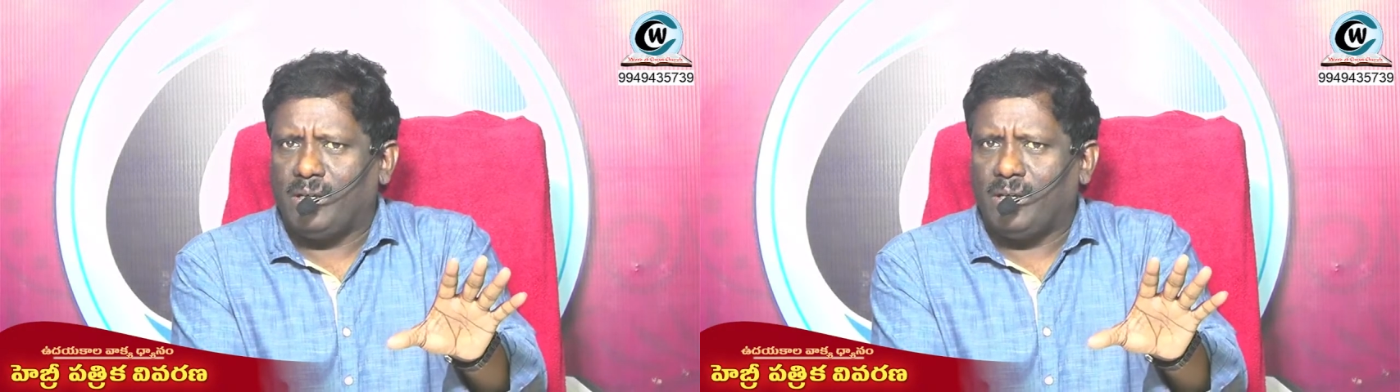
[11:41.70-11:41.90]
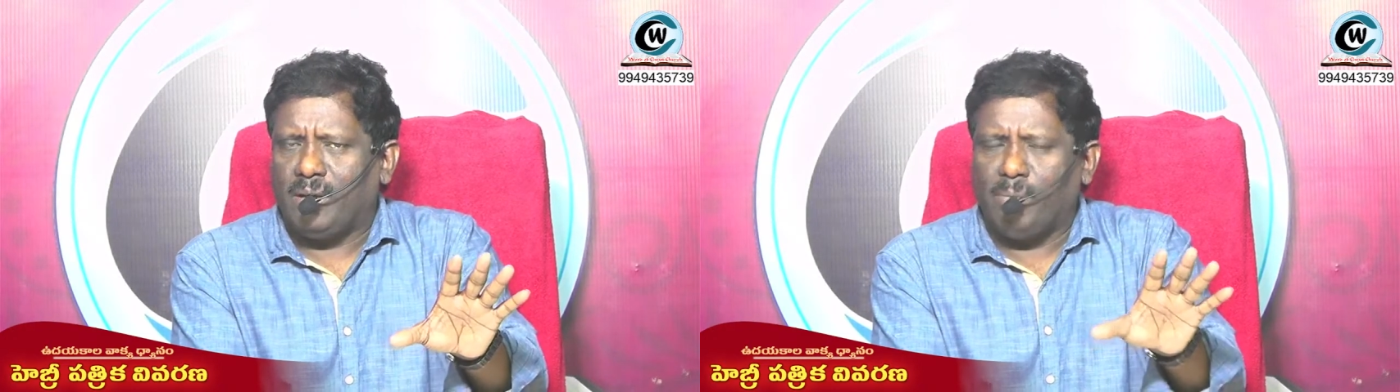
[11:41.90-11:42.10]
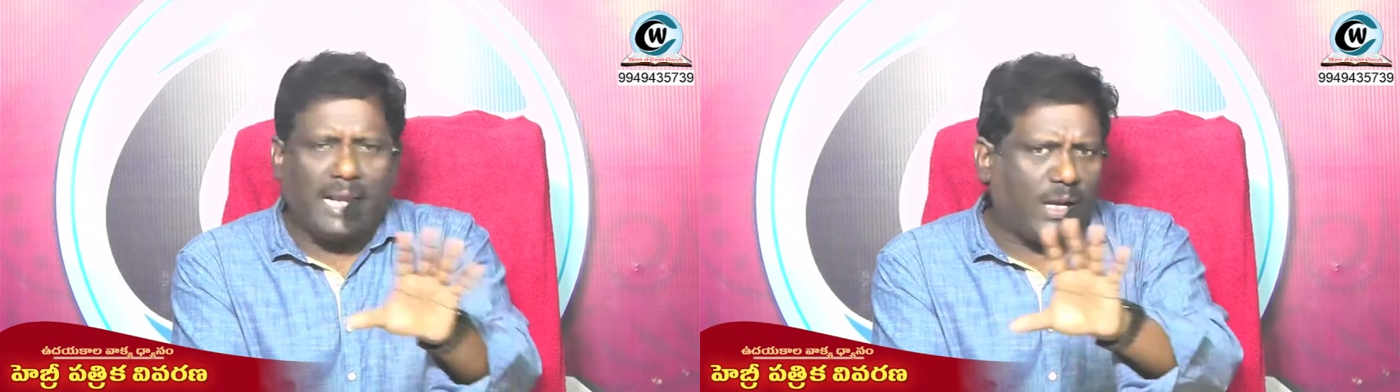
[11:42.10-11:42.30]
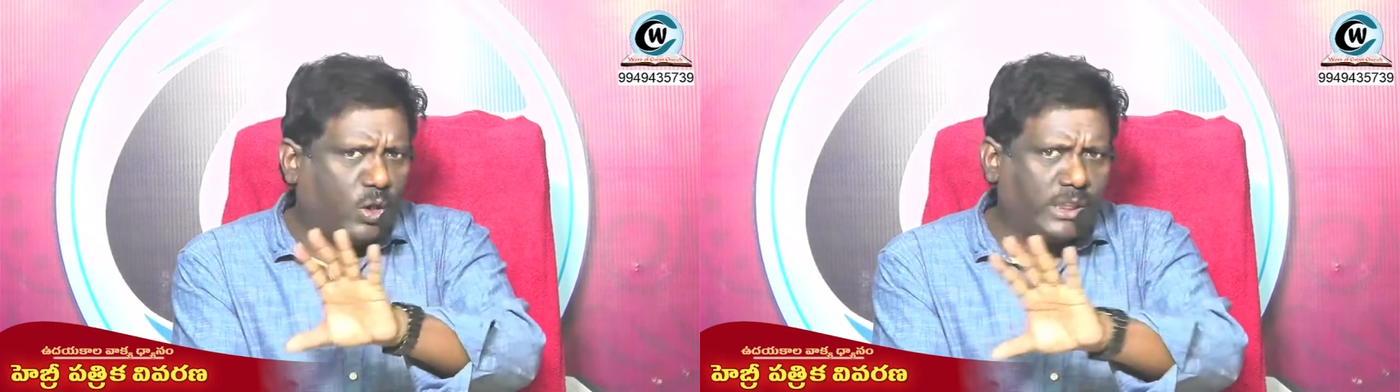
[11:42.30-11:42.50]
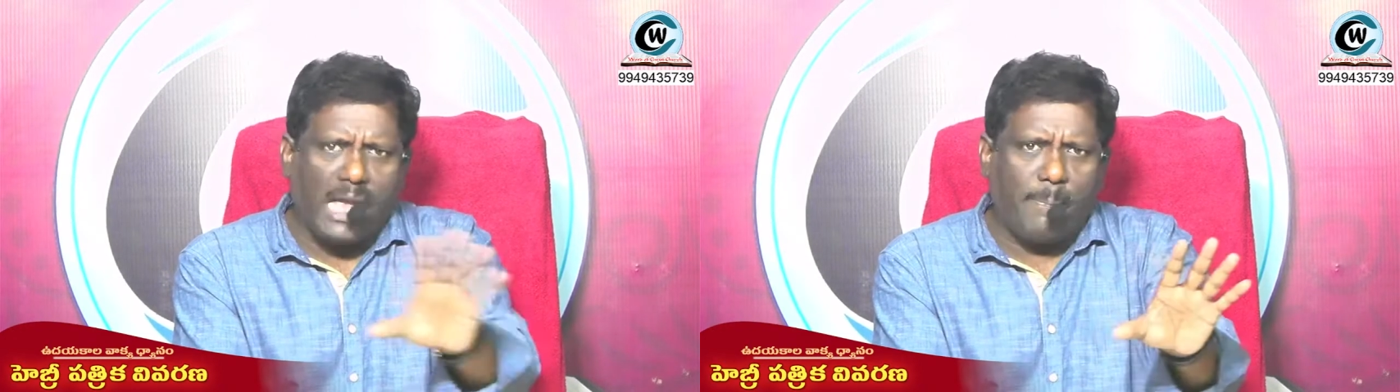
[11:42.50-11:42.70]
మీరు ఆ
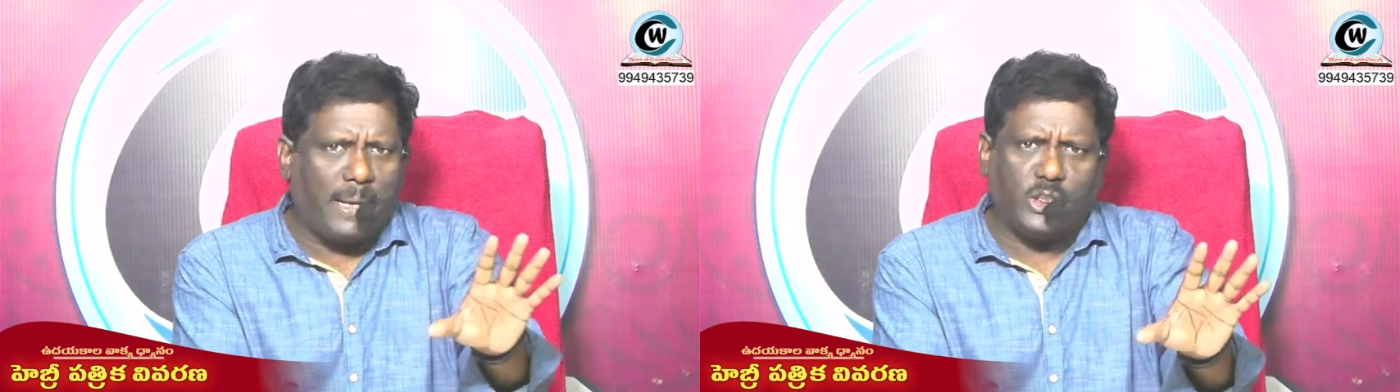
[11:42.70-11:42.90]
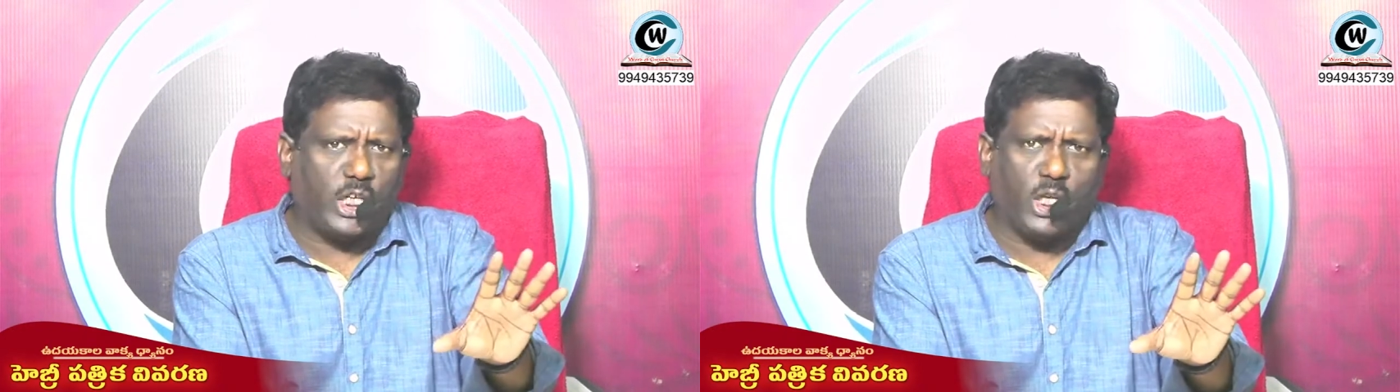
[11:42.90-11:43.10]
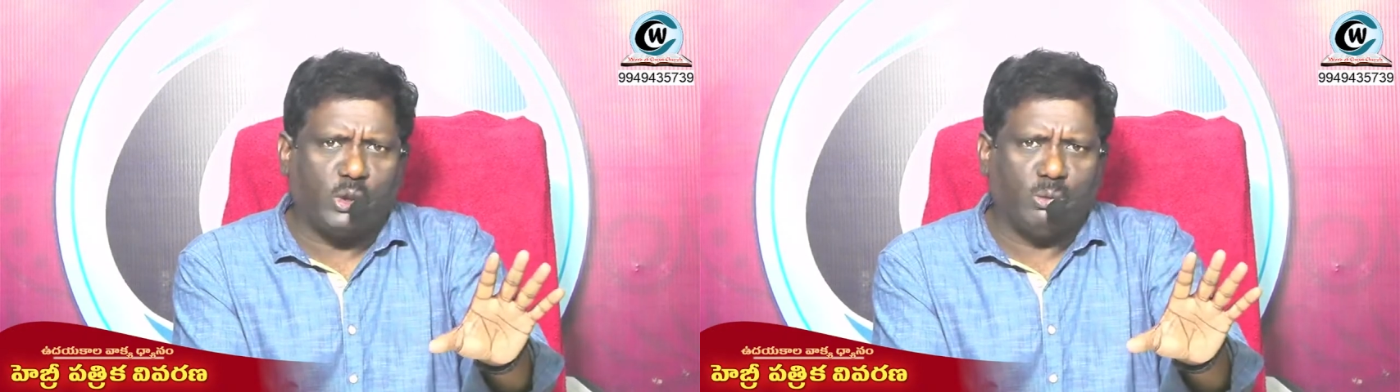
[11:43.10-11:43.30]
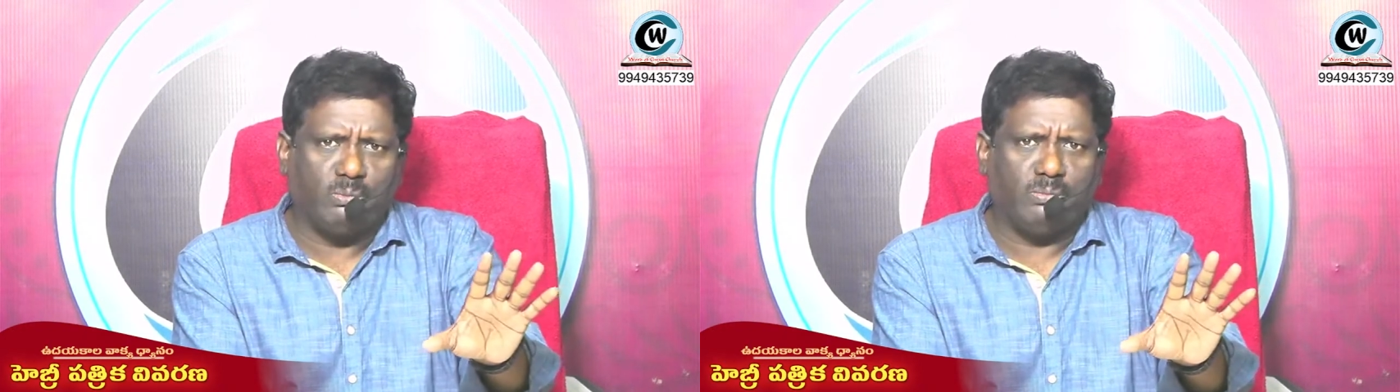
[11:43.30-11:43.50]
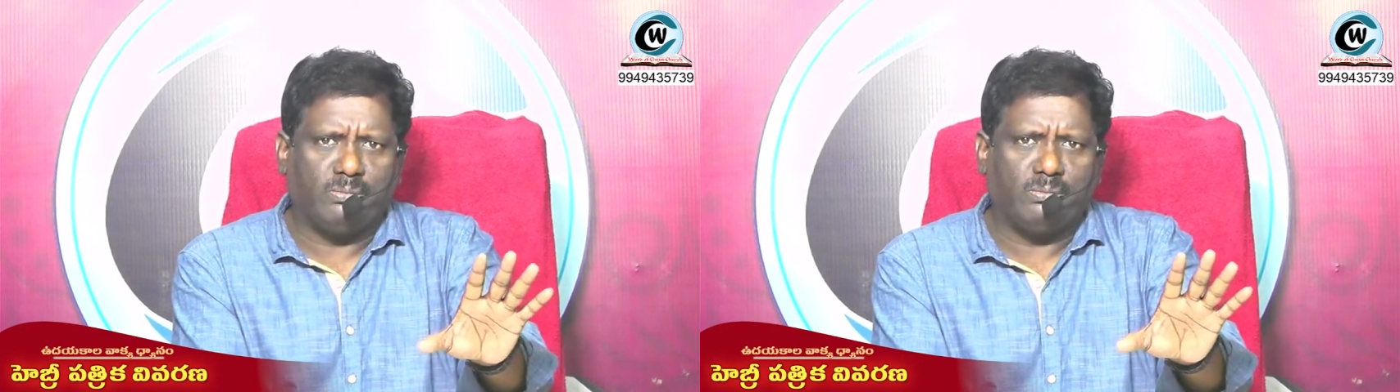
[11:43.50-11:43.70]
రోజు ఏ పని చేయొద్దు
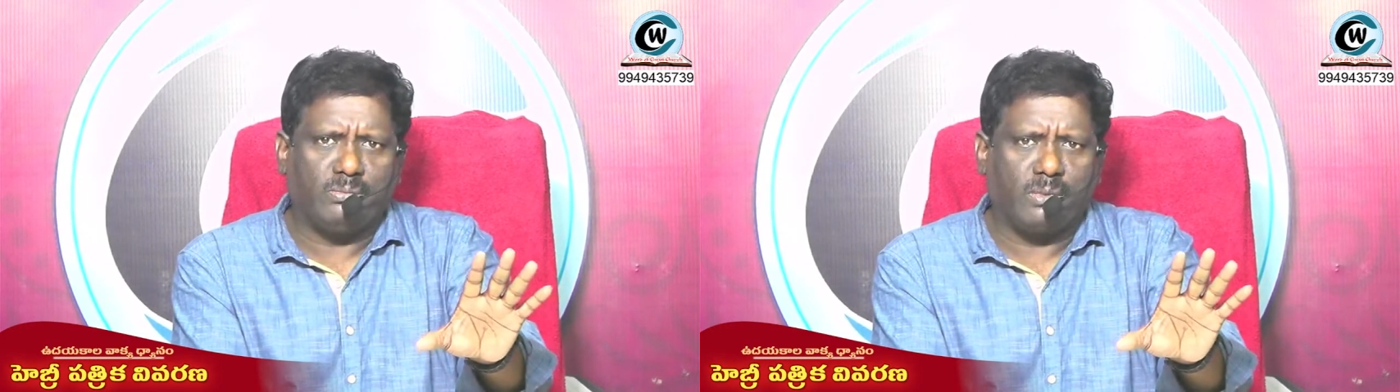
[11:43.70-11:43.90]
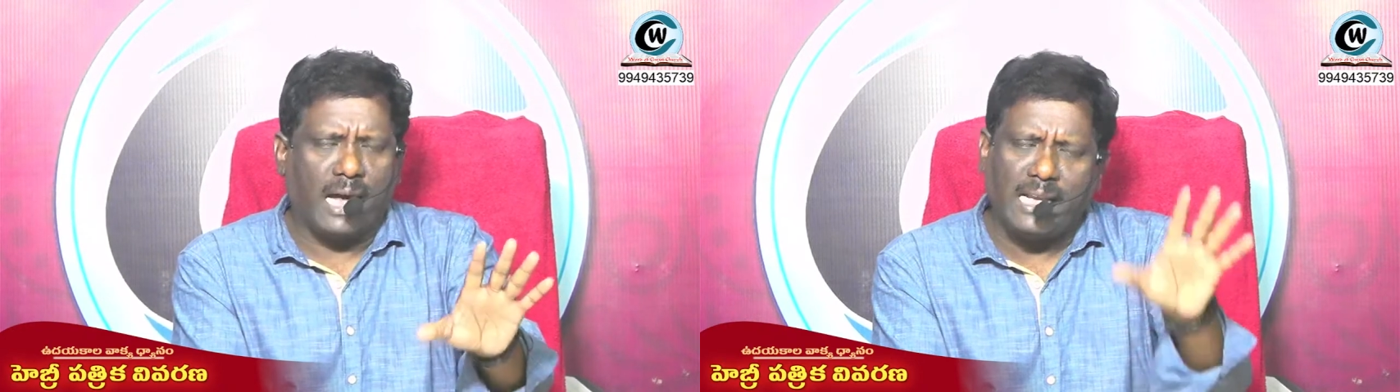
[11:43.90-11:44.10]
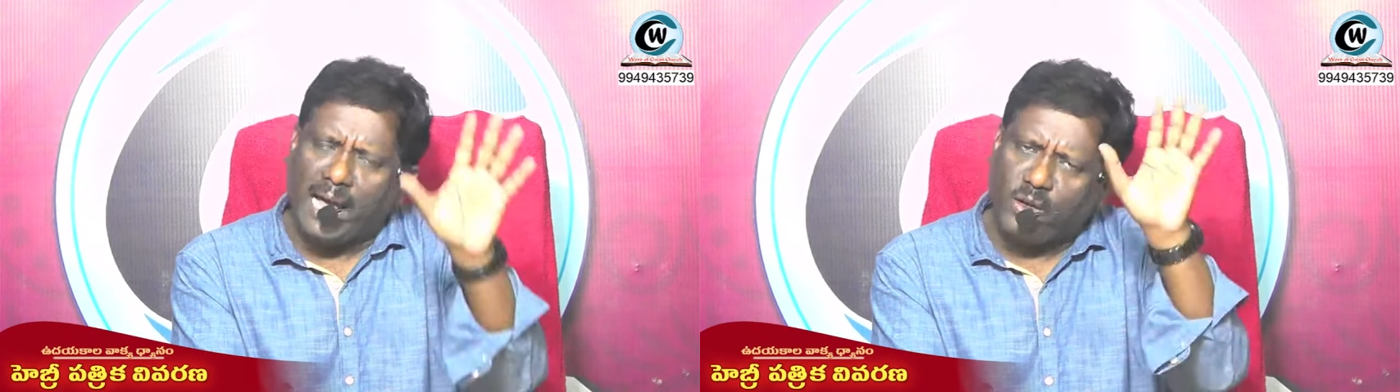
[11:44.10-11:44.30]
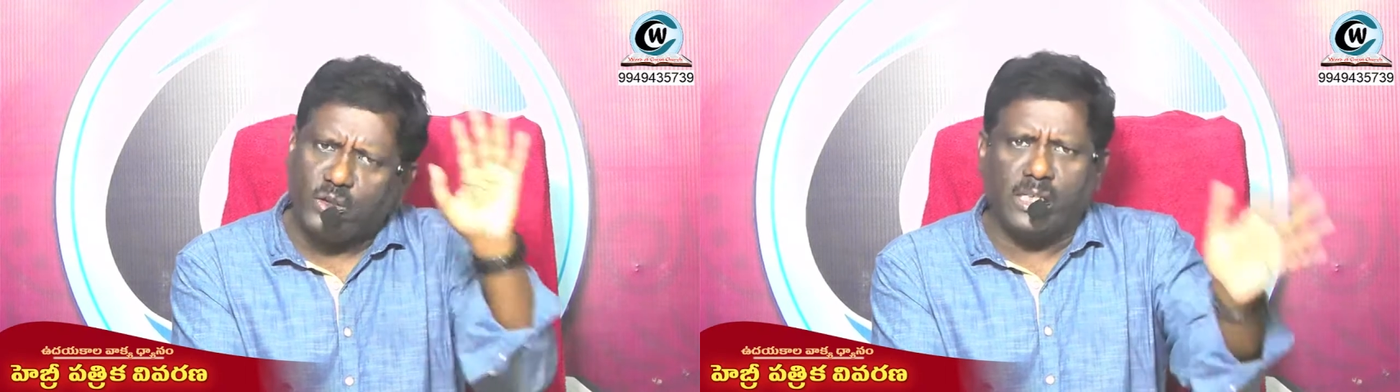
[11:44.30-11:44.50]
అని ఆ రోజున